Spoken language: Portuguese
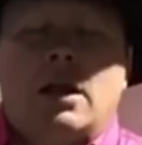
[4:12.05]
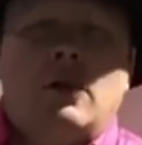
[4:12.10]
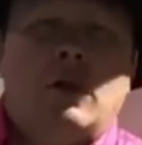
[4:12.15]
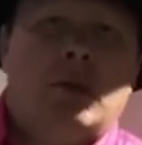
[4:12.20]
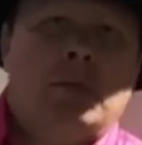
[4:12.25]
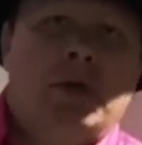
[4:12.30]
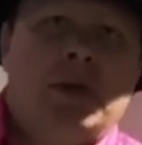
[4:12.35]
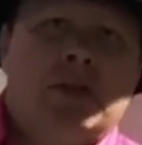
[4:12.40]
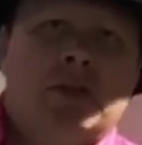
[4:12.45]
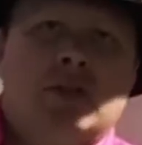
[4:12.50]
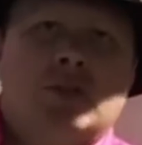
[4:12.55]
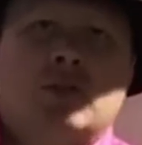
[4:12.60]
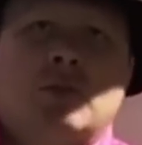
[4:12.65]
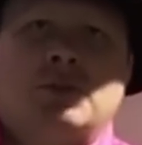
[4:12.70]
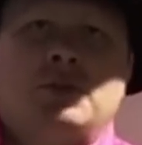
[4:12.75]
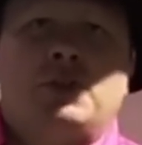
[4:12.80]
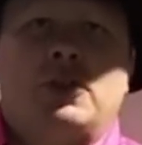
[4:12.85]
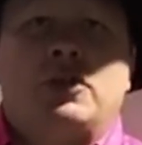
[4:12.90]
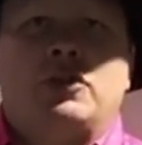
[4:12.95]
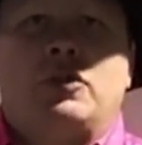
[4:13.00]
Alô, amigos, eu
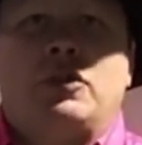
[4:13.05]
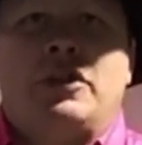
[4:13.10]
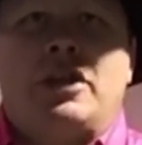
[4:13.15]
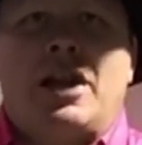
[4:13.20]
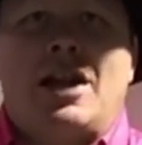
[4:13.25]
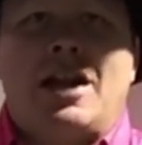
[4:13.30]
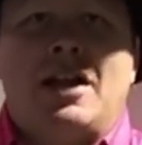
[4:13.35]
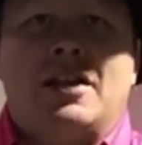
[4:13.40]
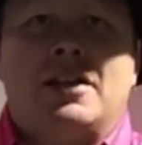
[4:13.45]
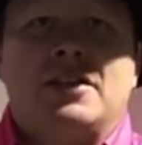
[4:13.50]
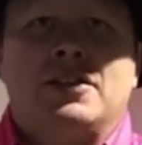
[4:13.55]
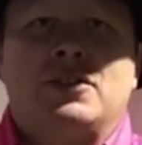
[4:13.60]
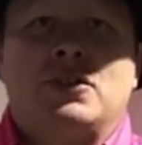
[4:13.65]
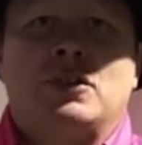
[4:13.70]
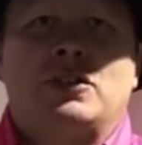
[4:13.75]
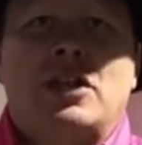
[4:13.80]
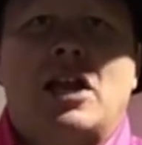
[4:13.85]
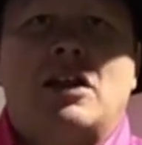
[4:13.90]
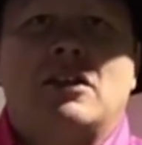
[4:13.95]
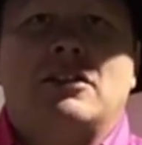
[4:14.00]
sou o Michel Antoniaki,
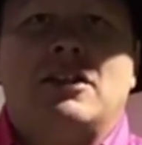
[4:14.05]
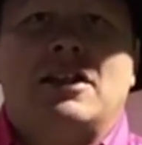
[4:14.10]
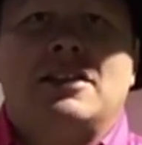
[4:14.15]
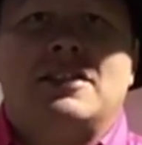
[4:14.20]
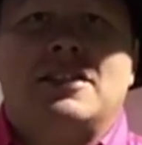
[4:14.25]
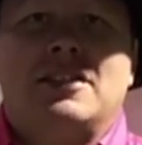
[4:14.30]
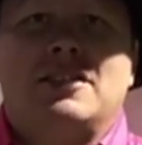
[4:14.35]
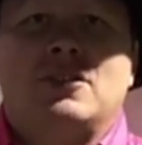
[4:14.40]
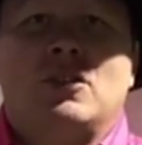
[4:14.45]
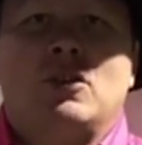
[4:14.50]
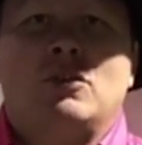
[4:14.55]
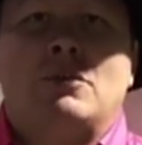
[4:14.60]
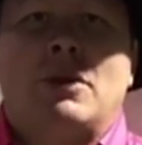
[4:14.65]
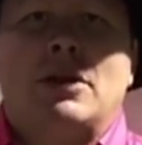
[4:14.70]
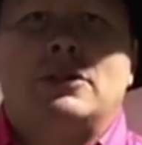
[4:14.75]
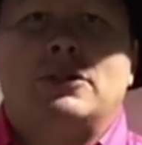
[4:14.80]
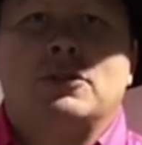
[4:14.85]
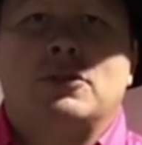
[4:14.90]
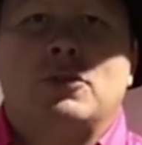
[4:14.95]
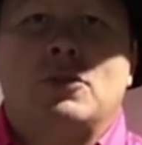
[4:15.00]
sou técnico da seleção do
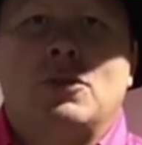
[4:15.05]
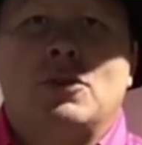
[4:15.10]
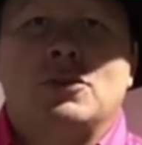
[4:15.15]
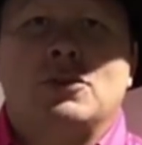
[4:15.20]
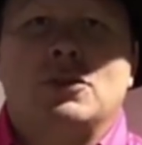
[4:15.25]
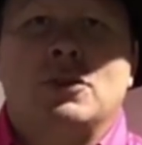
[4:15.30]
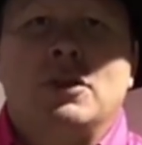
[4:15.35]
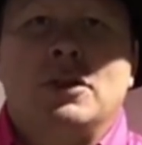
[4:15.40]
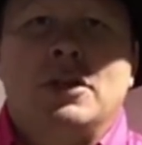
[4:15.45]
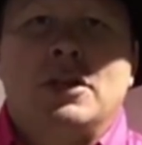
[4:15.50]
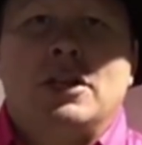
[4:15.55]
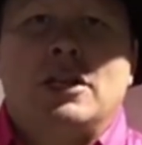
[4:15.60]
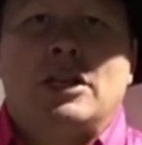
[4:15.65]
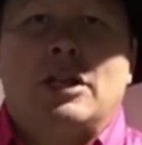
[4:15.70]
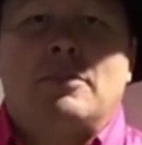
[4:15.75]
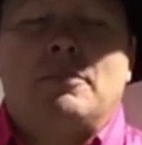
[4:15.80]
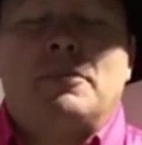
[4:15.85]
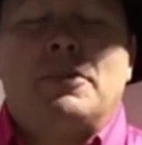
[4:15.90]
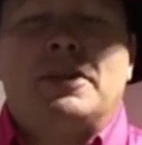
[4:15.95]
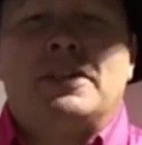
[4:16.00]
Mato Grosso,
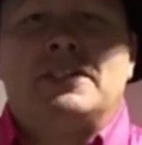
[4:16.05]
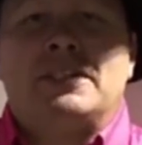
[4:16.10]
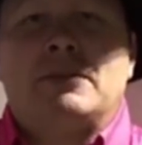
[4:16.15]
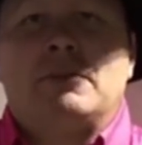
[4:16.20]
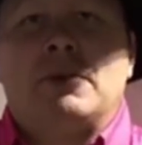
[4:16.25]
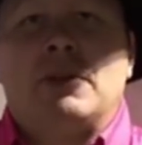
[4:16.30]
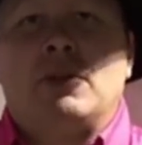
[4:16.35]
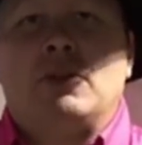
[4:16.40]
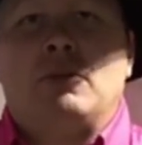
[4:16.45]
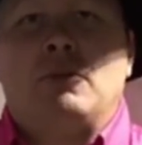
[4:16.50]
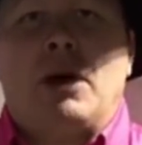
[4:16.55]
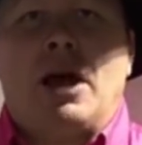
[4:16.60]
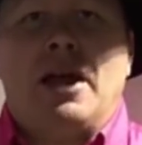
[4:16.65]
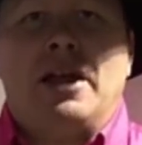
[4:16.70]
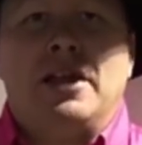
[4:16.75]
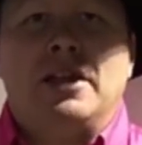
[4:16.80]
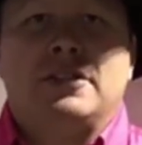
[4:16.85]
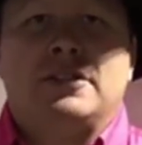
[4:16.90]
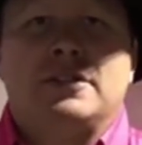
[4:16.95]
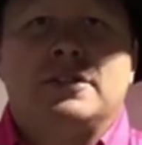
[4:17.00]
na primeira semana do
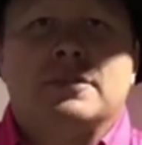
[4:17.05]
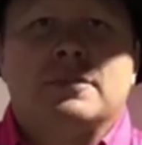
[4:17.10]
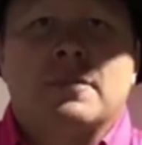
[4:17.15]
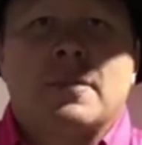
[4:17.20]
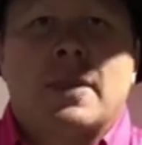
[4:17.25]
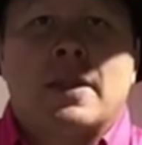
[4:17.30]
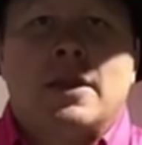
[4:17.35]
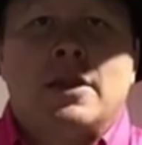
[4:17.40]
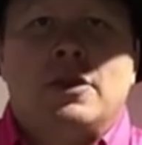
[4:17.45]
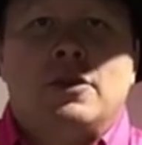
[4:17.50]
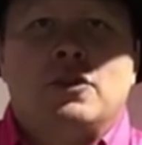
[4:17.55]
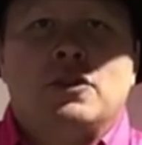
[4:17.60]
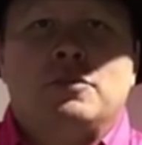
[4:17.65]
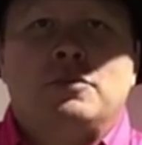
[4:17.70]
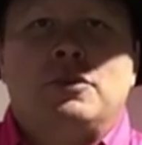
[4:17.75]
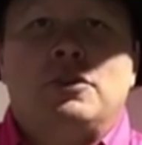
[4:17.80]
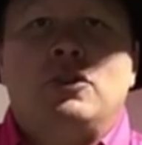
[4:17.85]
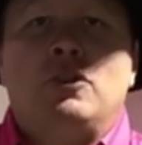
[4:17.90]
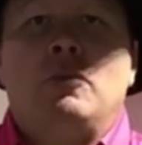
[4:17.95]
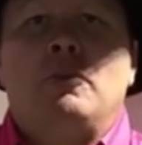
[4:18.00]
Barretos. E os
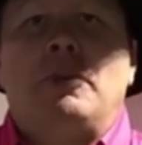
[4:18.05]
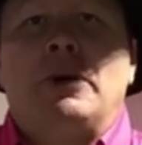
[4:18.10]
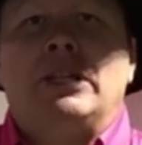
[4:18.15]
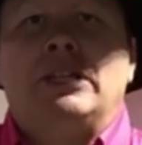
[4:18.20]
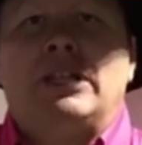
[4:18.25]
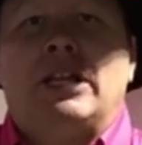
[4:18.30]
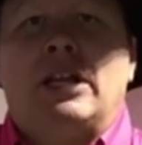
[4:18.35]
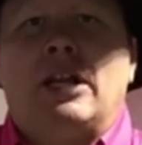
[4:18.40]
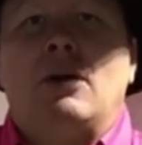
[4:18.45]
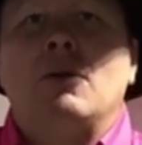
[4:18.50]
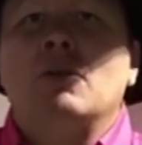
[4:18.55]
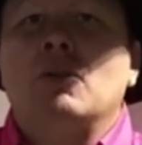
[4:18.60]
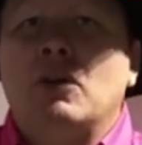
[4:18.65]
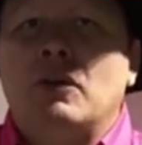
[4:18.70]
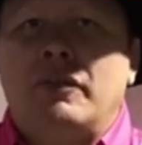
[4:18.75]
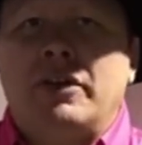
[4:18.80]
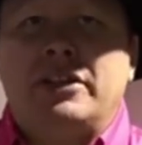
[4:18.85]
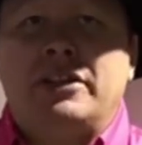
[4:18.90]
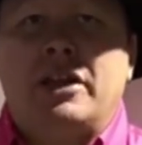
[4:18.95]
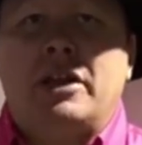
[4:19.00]
meninos do Pantanal
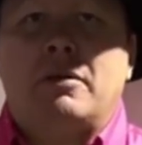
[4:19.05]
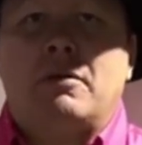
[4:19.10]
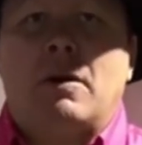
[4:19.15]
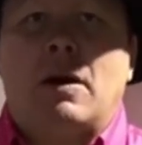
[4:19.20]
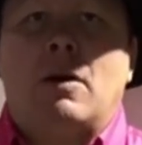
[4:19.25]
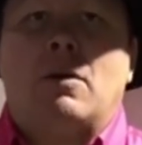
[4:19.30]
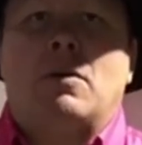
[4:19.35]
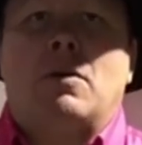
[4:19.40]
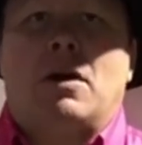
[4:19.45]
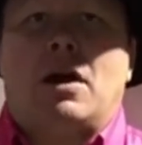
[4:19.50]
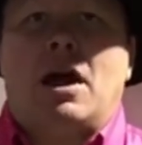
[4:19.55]
não vai ter igual.